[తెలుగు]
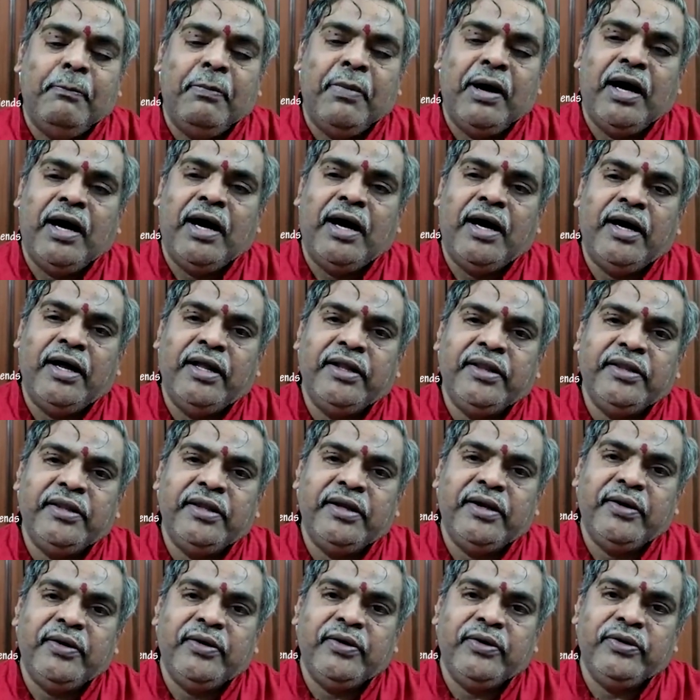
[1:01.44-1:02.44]
మా
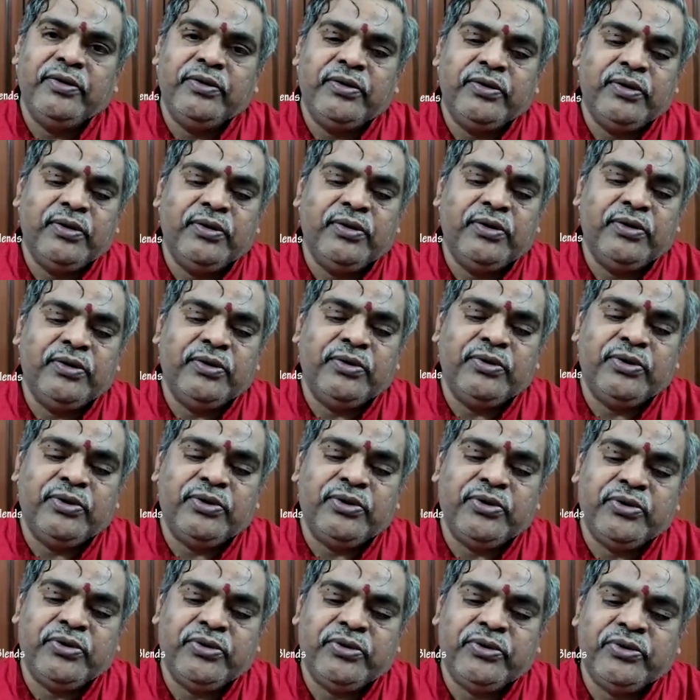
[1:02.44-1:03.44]
అందరి గొంతులో
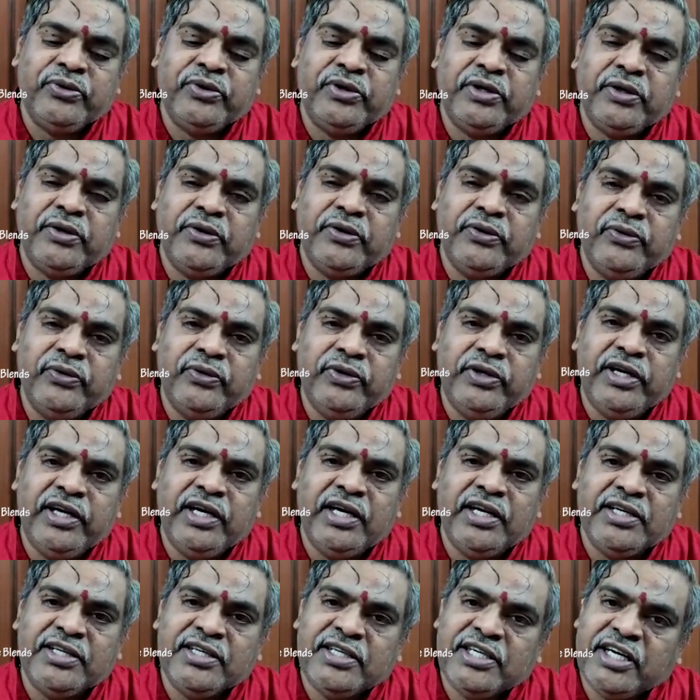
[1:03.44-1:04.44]
కొట్టుకుంటున్న
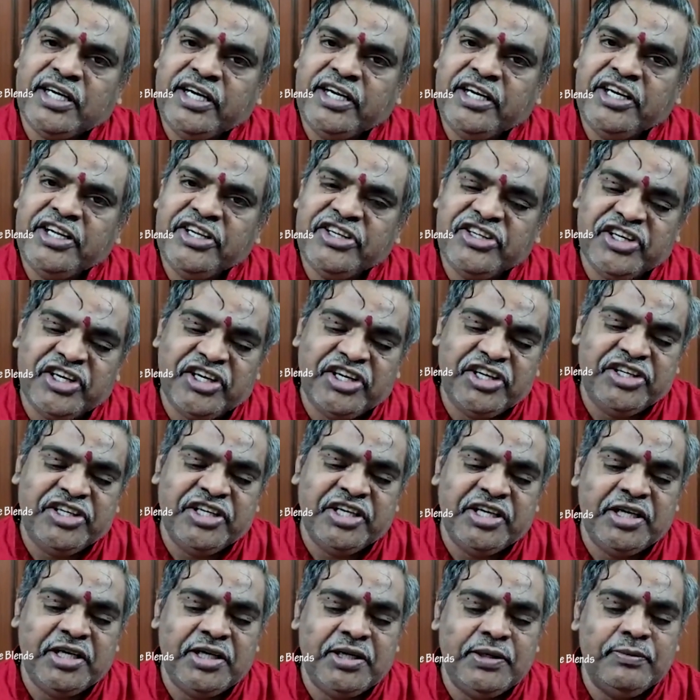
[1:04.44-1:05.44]
గుండెల సడిని
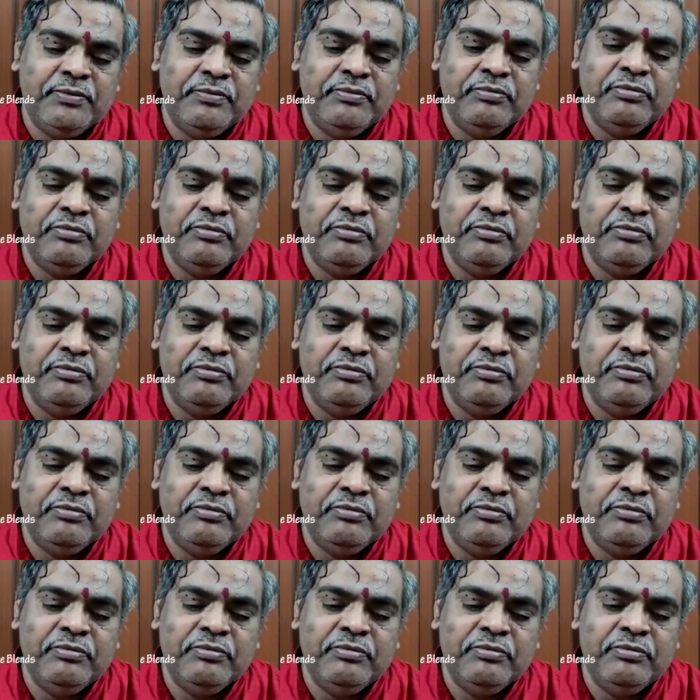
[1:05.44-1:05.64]
సరిచేయి